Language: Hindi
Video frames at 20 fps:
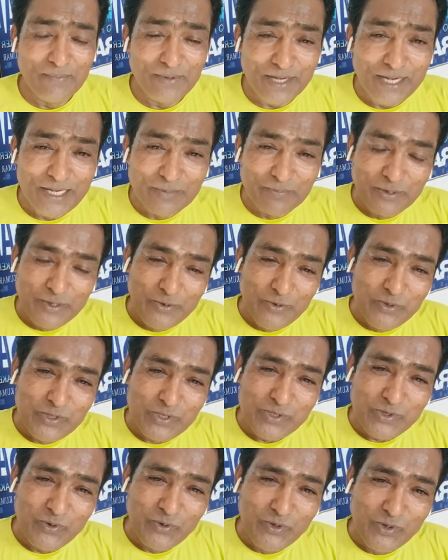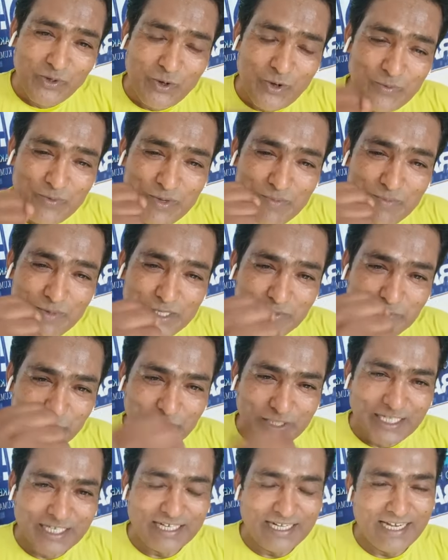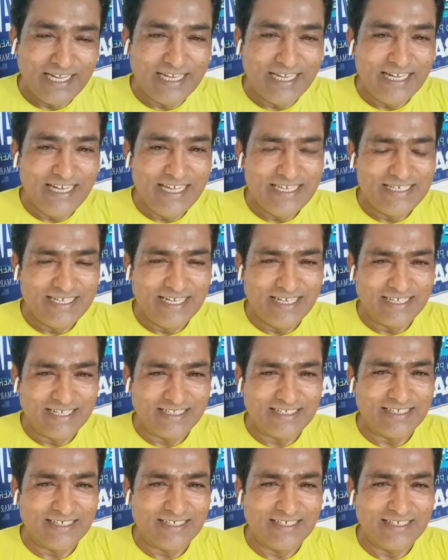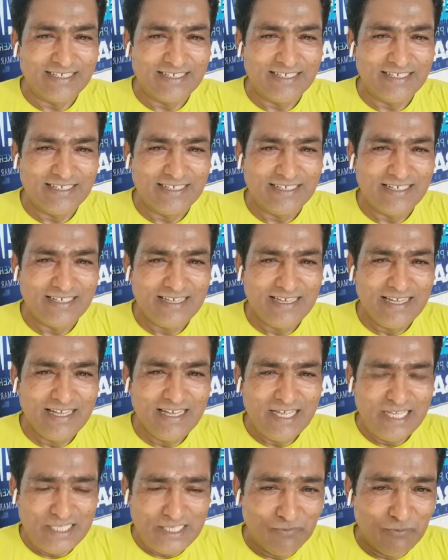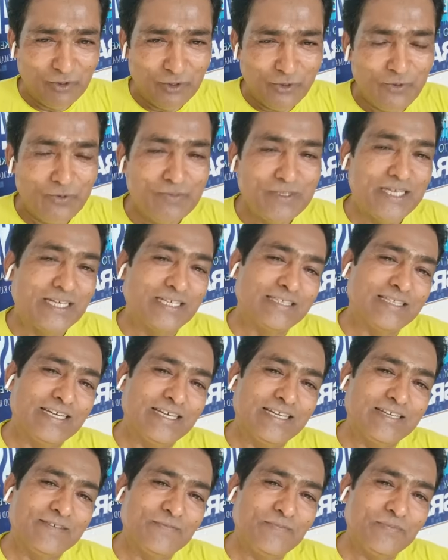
प्रेत पलूस उनको भी मजबूत करने के लिए जा रहा था जब वो रोम जाता है